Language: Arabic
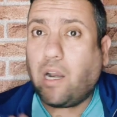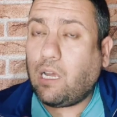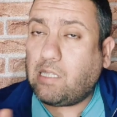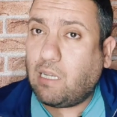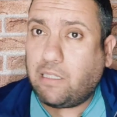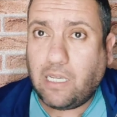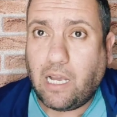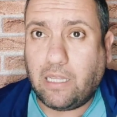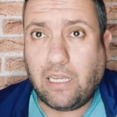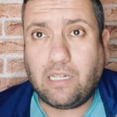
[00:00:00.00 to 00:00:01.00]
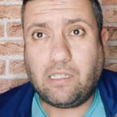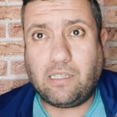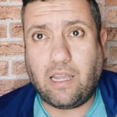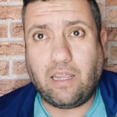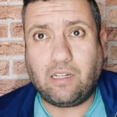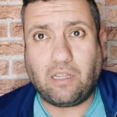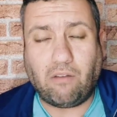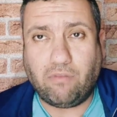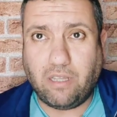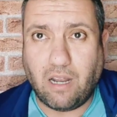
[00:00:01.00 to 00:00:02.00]
رئيس الاتحاديه الجزائريه
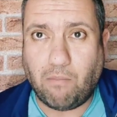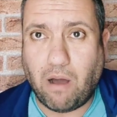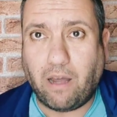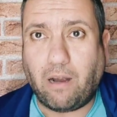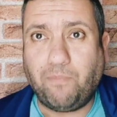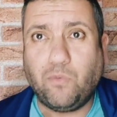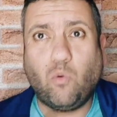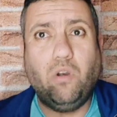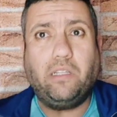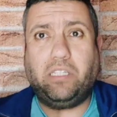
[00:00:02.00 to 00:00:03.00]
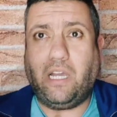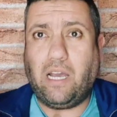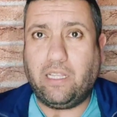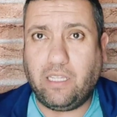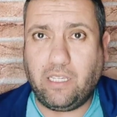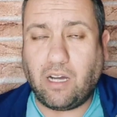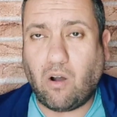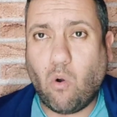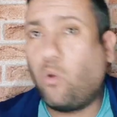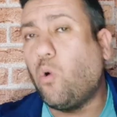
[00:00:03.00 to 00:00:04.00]
شرف الدين عماره والاتحاديه
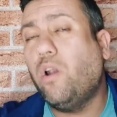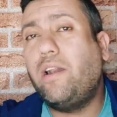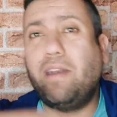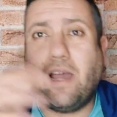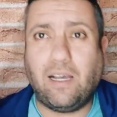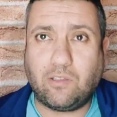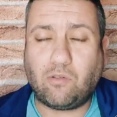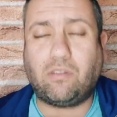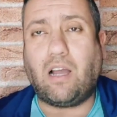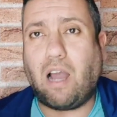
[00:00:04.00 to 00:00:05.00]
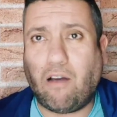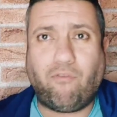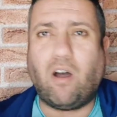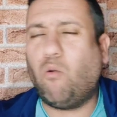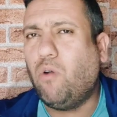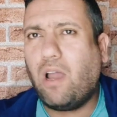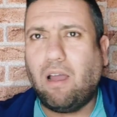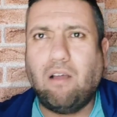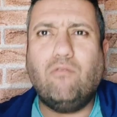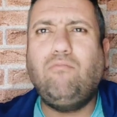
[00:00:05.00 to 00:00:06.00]
وكل الناس والصحافه
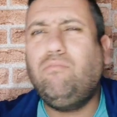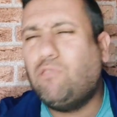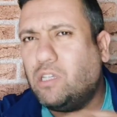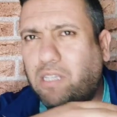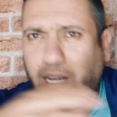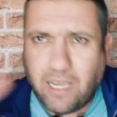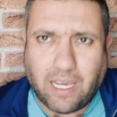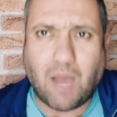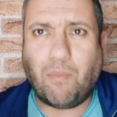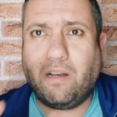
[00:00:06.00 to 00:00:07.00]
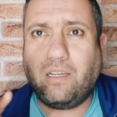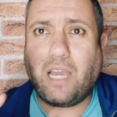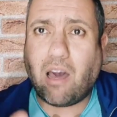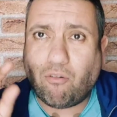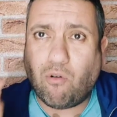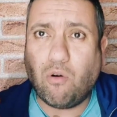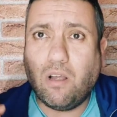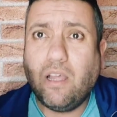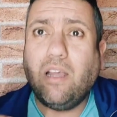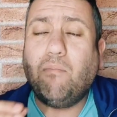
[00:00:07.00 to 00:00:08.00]
والجزائريين كامل يعرفوا
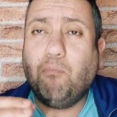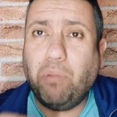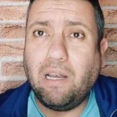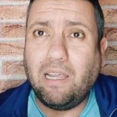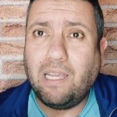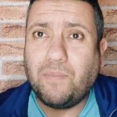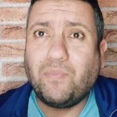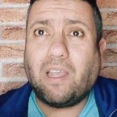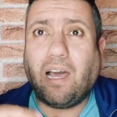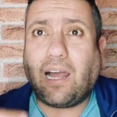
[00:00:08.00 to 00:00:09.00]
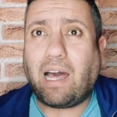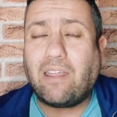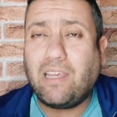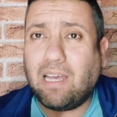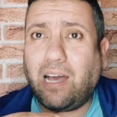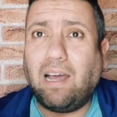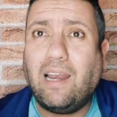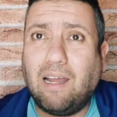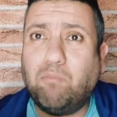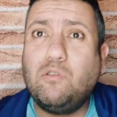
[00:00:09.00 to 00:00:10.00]
باللي القضية
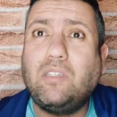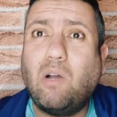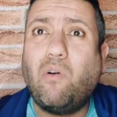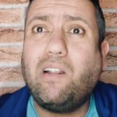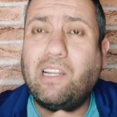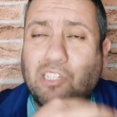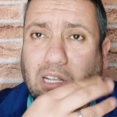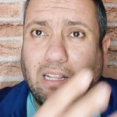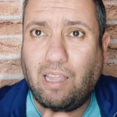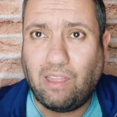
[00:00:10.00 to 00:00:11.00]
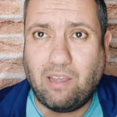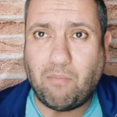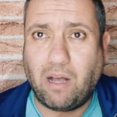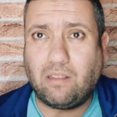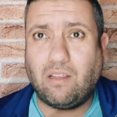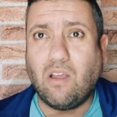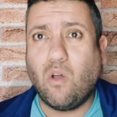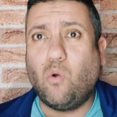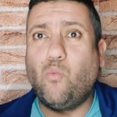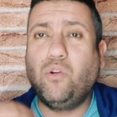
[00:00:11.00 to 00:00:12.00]
على مستوى لجنة الانضباط
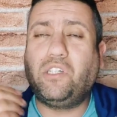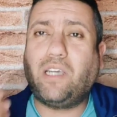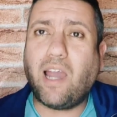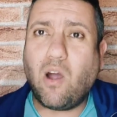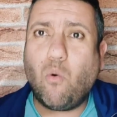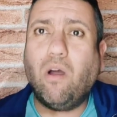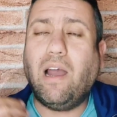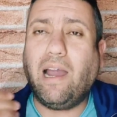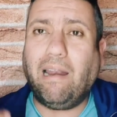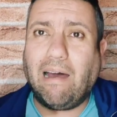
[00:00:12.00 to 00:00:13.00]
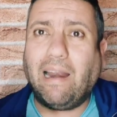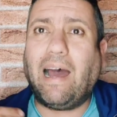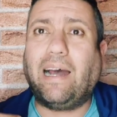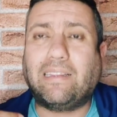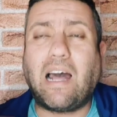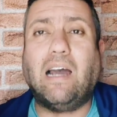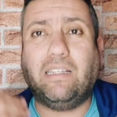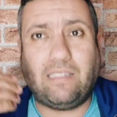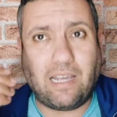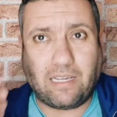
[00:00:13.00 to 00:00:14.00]
وشكاو على الأخطاء
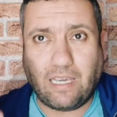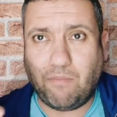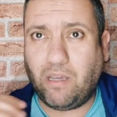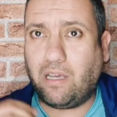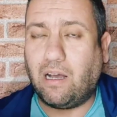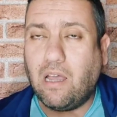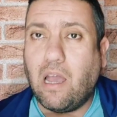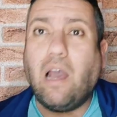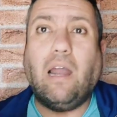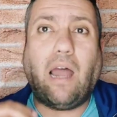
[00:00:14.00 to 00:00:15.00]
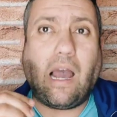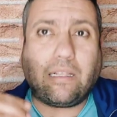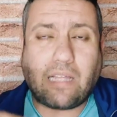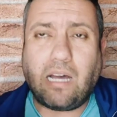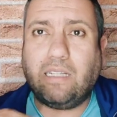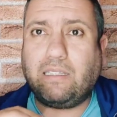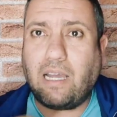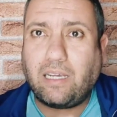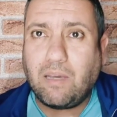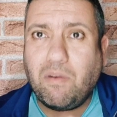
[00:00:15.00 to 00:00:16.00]
التحكيمية الأخطاء
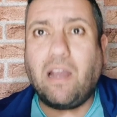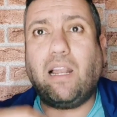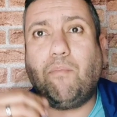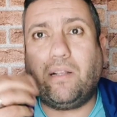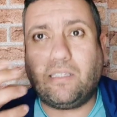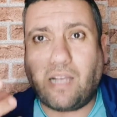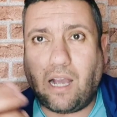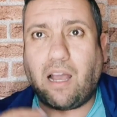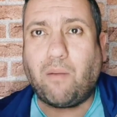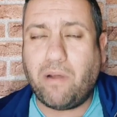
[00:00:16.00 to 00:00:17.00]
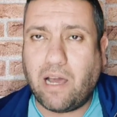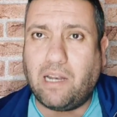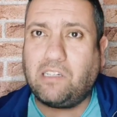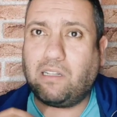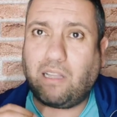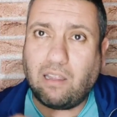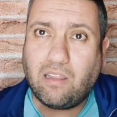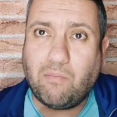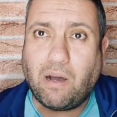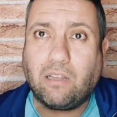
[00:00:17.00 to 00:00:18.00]
التحكيمية لما تتحقق منها لجنة
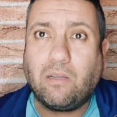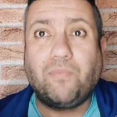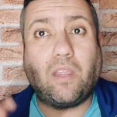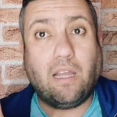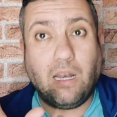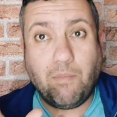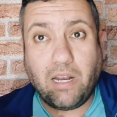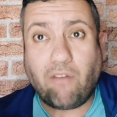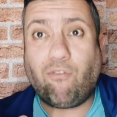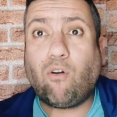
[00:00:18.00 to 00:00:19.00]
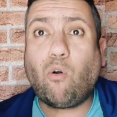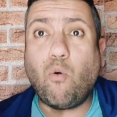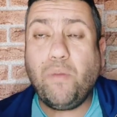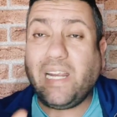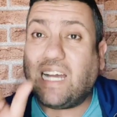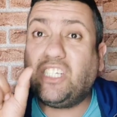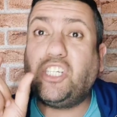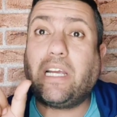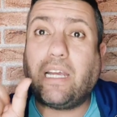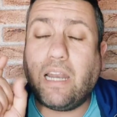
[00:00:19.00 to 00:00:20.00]
الانضباط الملف قبل
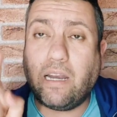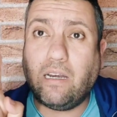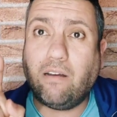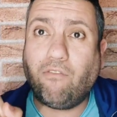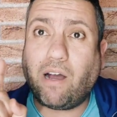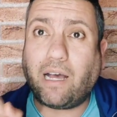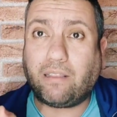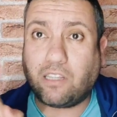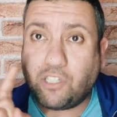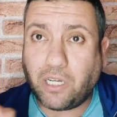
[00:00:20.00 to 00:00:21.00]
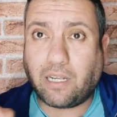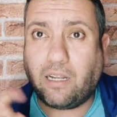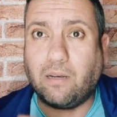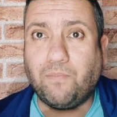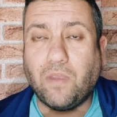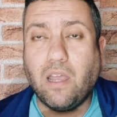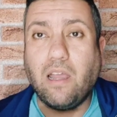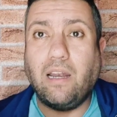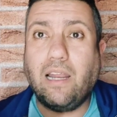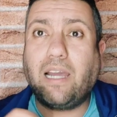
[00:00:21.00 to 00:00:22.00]
شكلا فقط شكلا
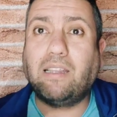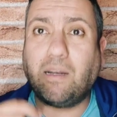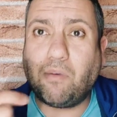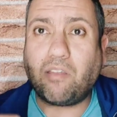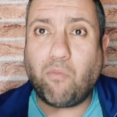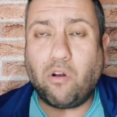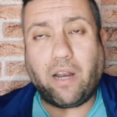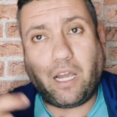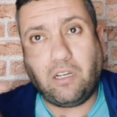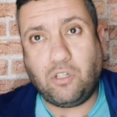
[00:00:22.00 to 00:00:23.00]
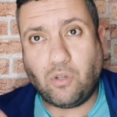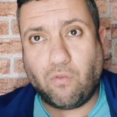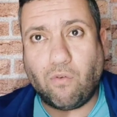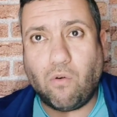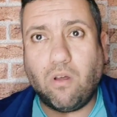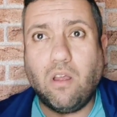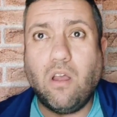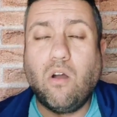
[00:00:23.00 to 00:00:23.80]
لكن المضمون راح نشوفه